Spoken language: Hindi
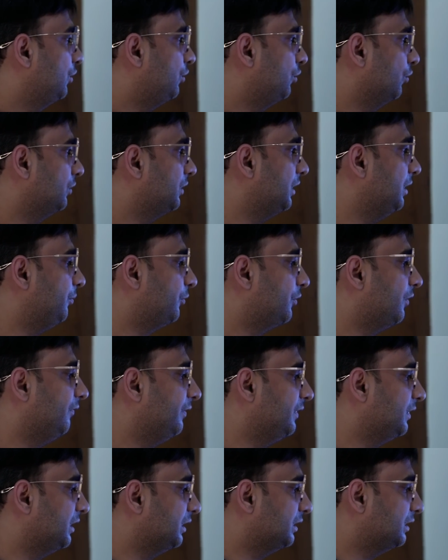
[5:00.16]
टोटल
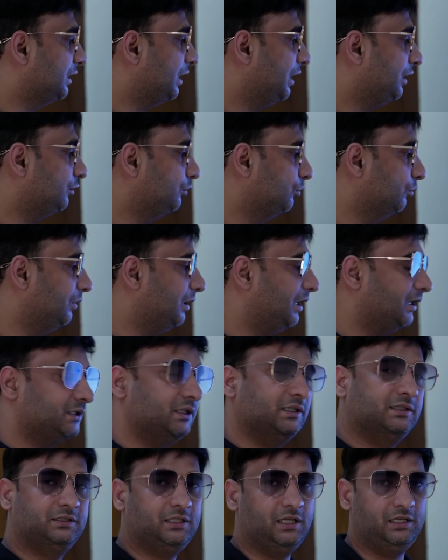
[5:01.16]
प्रॉफिट कितना है दो लाख
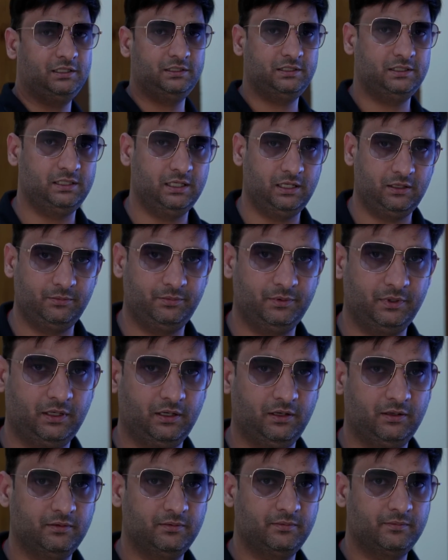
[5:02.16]
इकतालीस हज़ार रुपये
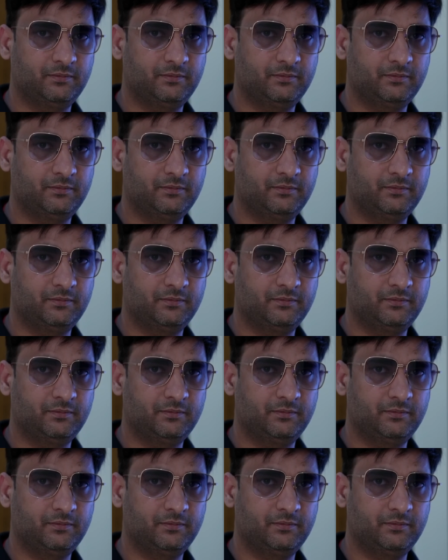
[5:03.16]
का